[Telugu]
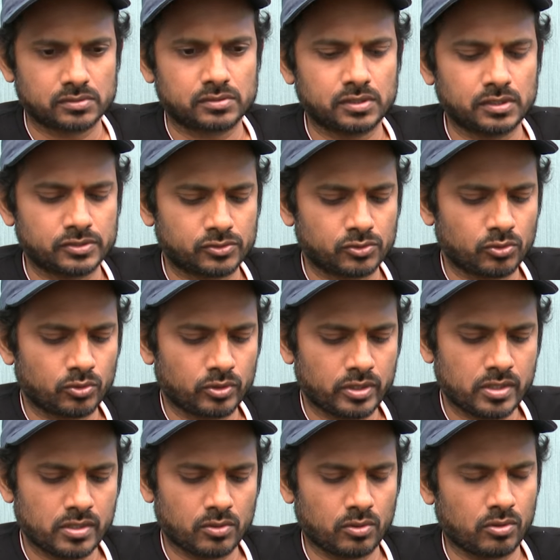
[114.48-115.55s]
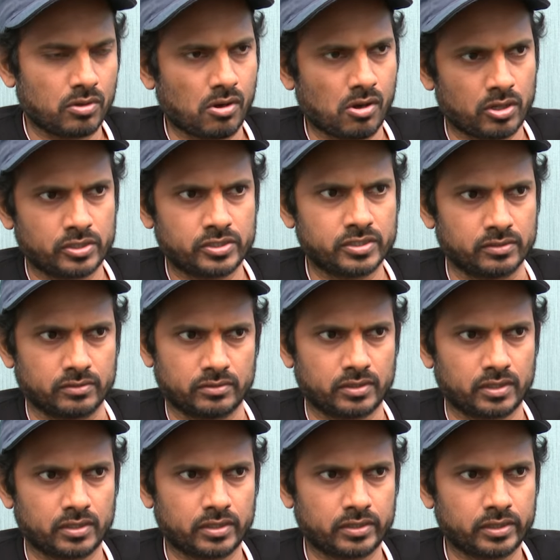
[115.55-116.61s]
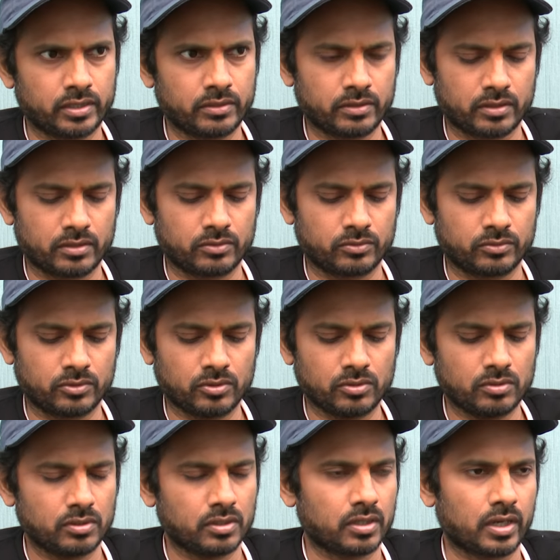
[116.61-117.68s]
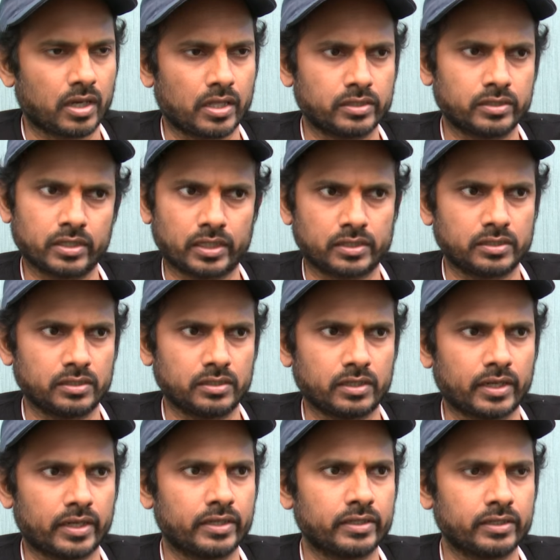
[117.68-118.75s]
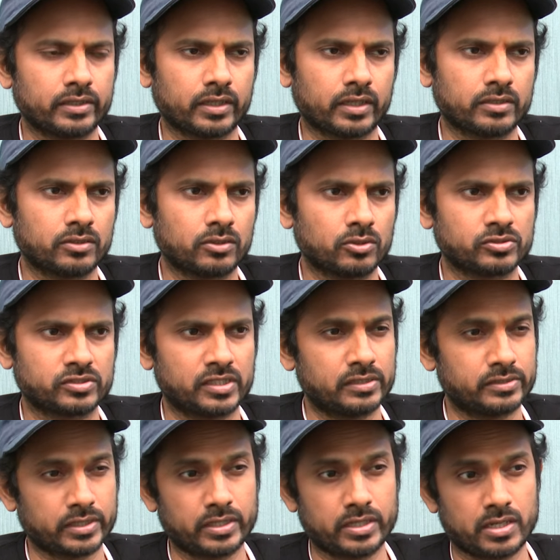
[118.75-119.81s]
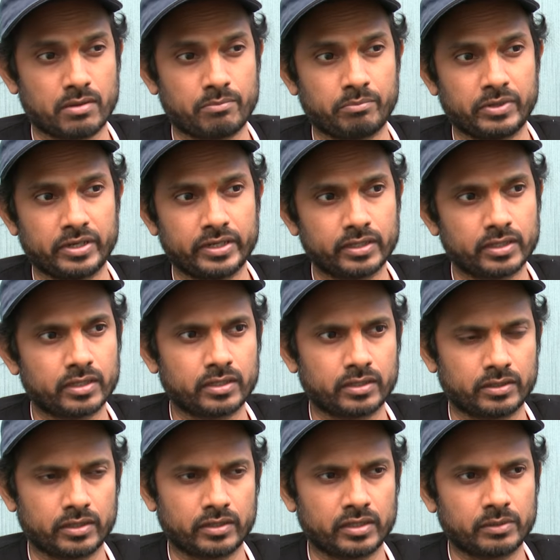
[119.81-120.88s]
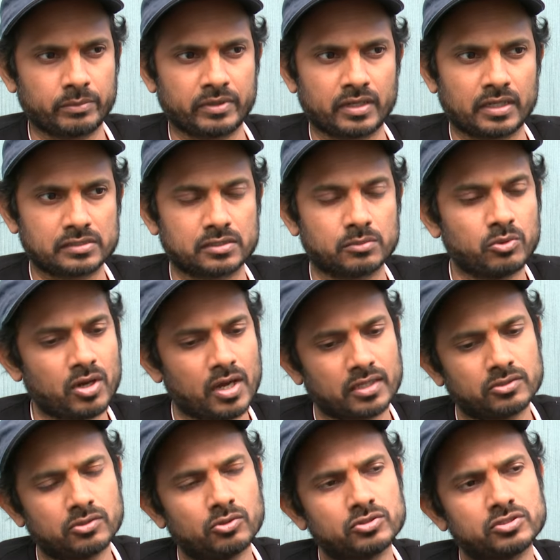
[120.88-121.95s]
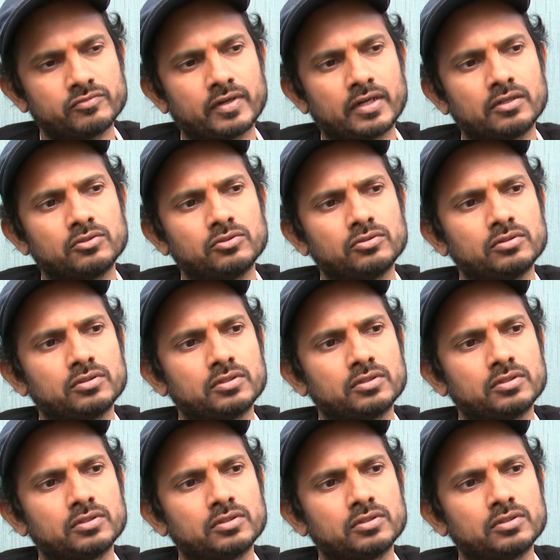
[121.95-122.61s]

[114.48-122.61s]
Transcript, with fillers: సి స్టోరీ ఆరిజిన్ ఏదైతే ఉందో అది నాది అండ్ అందులో సీన్స్ అన్ని కంప్లీట్గా ఏదైతే మేము రాసినామో అందులోంచి వాళ్ళు